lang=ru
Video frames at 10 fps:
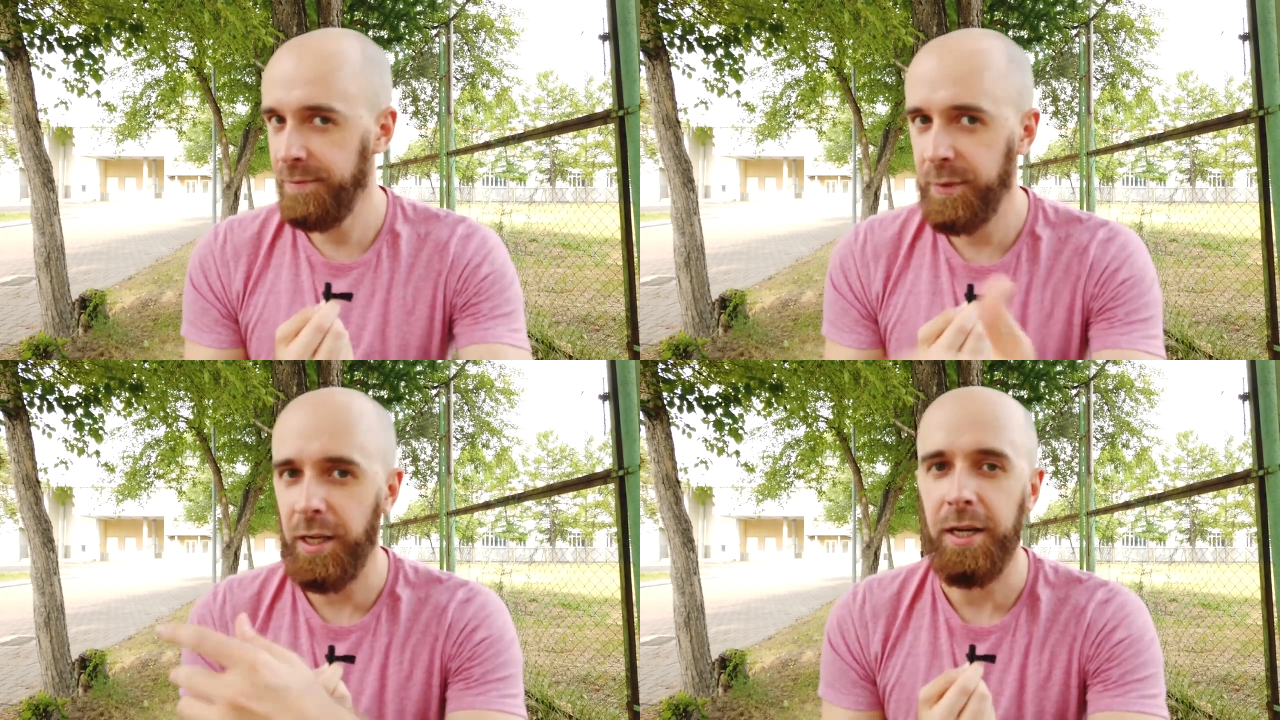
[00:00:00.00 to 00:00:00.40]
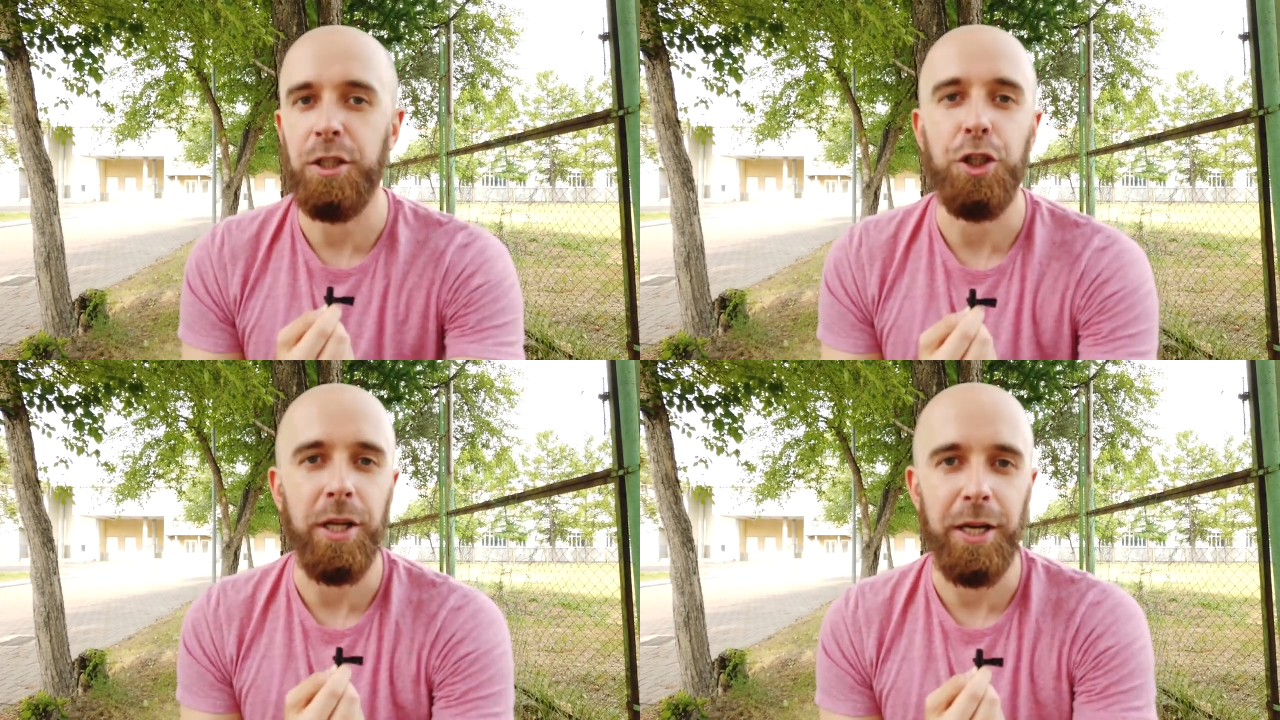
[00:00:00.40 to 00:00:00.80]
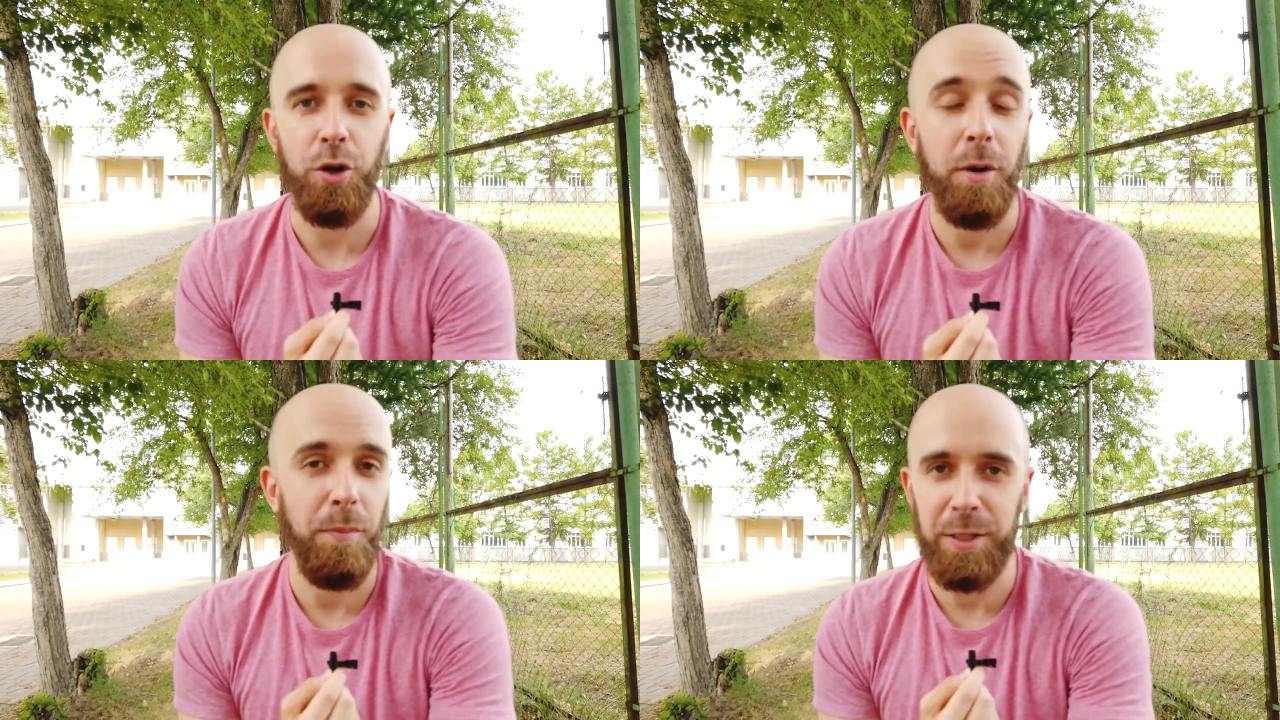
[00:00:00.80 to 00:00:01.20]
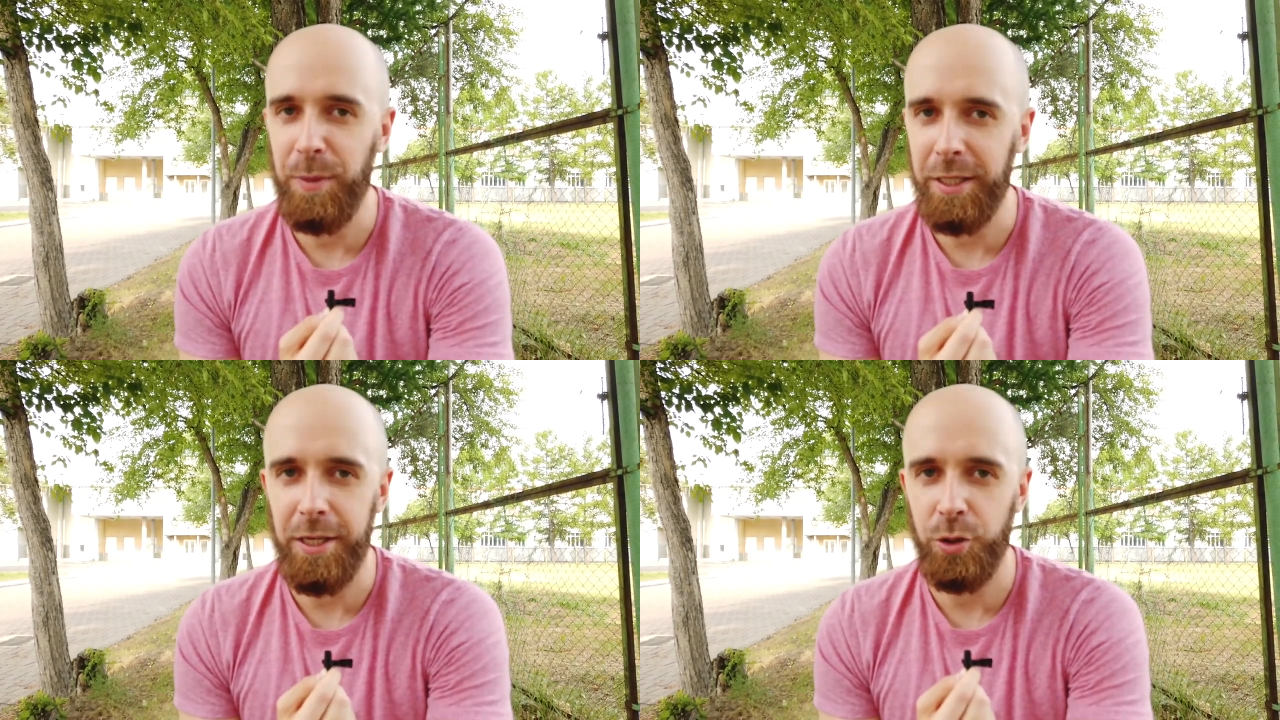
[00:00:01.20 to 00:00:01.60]
Заходите на огонек,
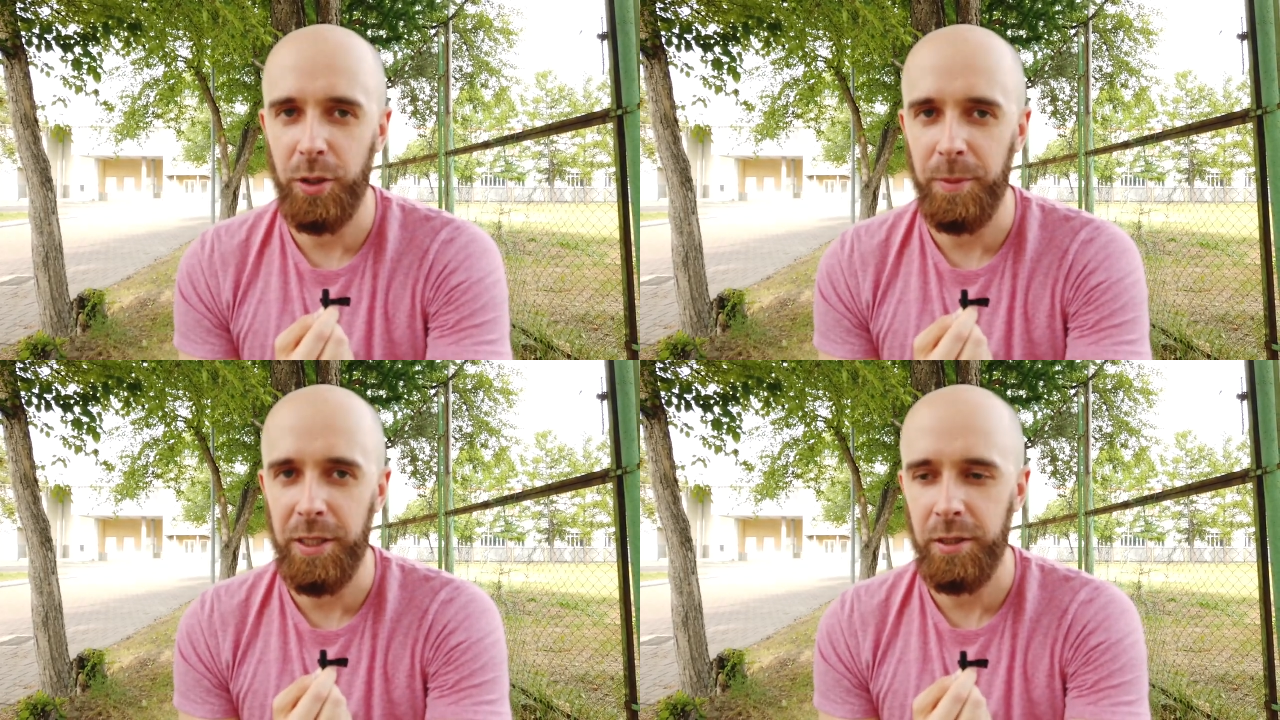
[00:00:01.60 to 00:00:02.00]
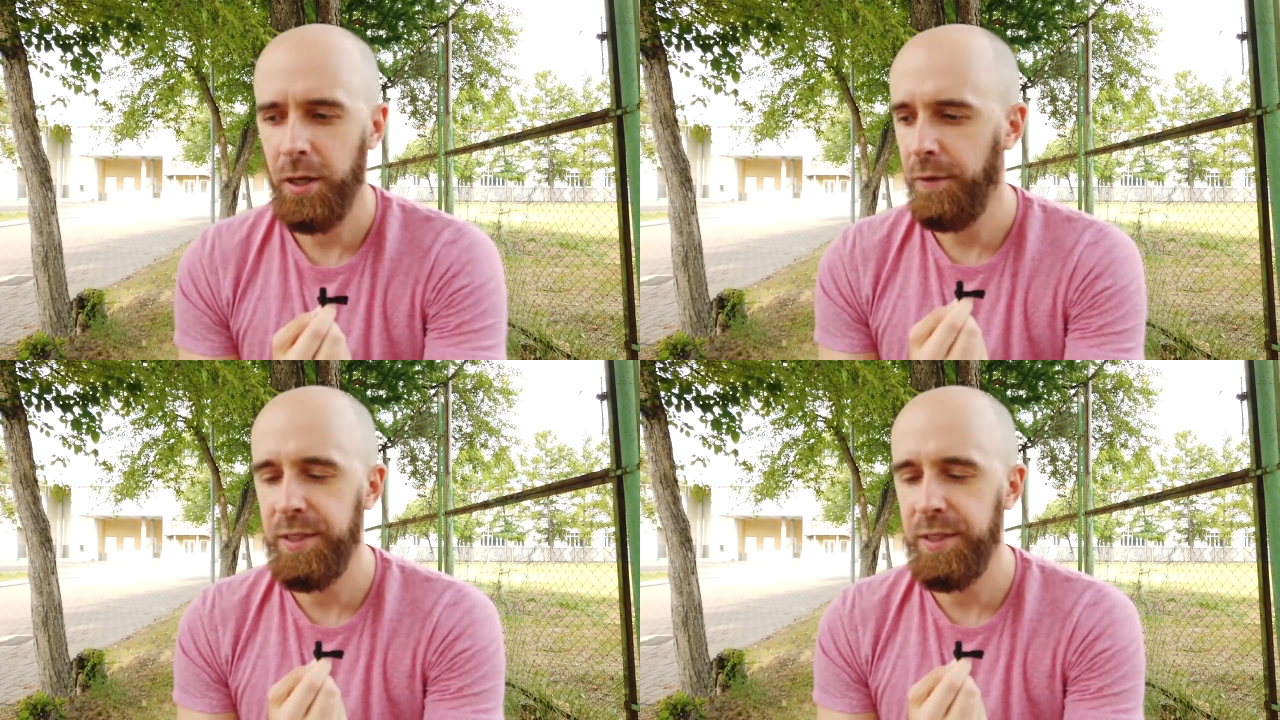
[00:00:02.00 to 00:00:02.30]
посмотрите, что там есть.